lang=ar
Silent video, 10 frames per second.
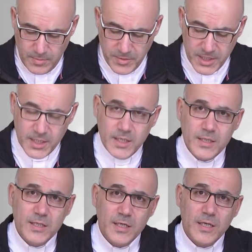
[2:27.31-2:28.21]

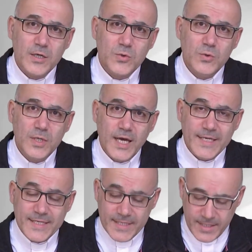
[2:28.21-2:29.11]
منريد أن نكون
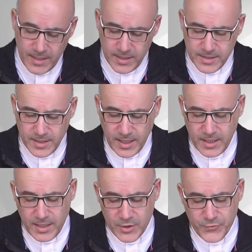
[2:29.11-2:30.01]
أسياد
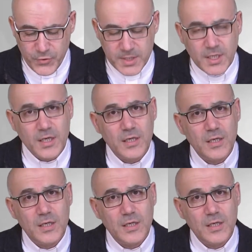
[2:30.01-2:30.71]
على أنفسنا